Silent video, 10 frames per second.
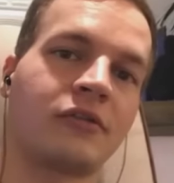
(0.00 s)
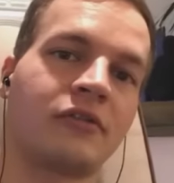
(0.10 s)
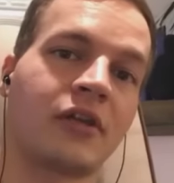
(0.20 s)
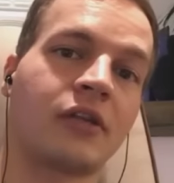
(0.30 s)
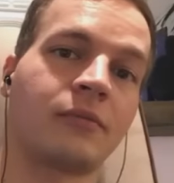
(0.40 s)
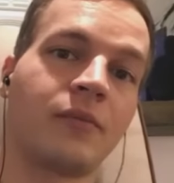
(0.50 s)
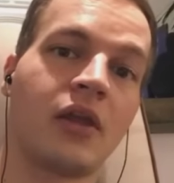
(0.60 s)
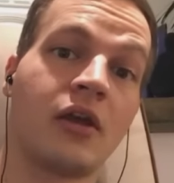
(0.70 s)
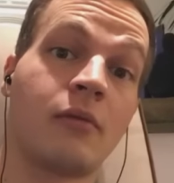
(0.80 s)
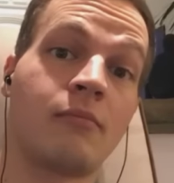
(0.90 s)
dann
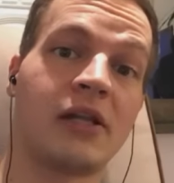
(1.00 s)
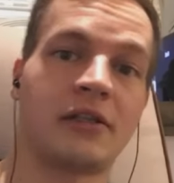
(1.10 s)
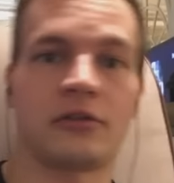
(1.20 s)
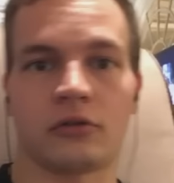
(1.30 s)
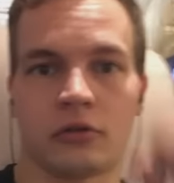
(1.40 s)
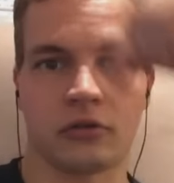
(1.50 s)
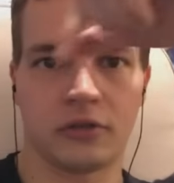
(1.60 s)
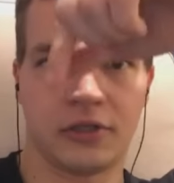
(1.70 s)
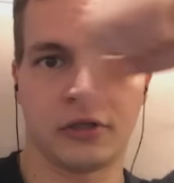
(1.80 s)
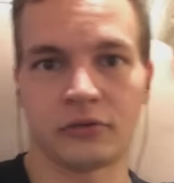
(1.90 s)
melde dich doch
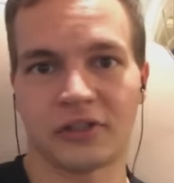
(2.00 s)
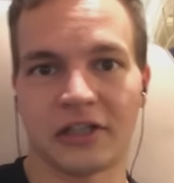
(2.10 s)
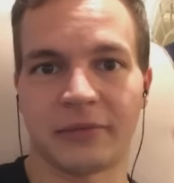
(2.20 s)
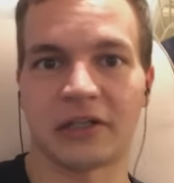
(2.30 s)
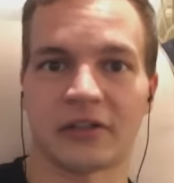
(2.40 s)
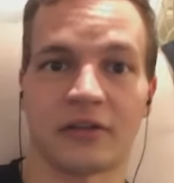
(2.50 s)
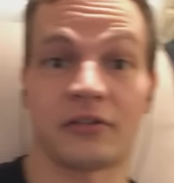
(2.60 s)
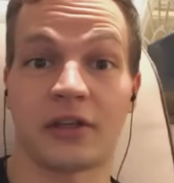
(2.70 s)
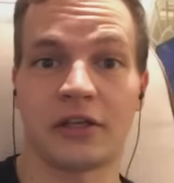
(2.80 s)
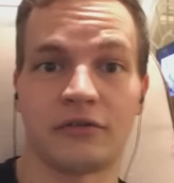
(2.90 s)
hier unter der E-Mail-Adresse
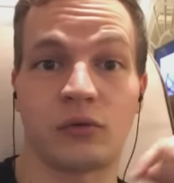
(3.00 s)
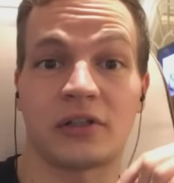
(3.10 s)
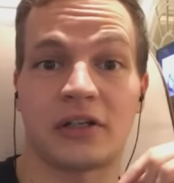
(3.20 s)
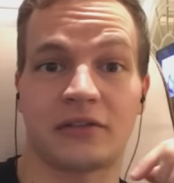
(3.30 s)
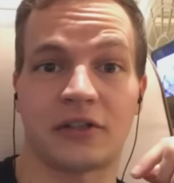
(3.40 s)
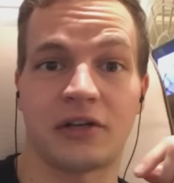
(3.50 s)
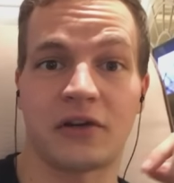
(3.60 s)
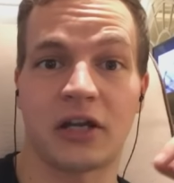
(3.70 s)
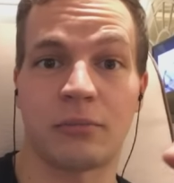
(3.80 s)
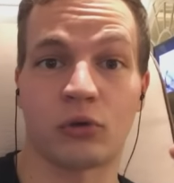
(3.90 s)

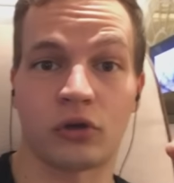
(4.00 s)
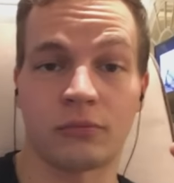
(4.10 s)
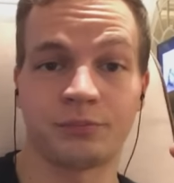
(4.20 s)
info.alexanderwahler.com.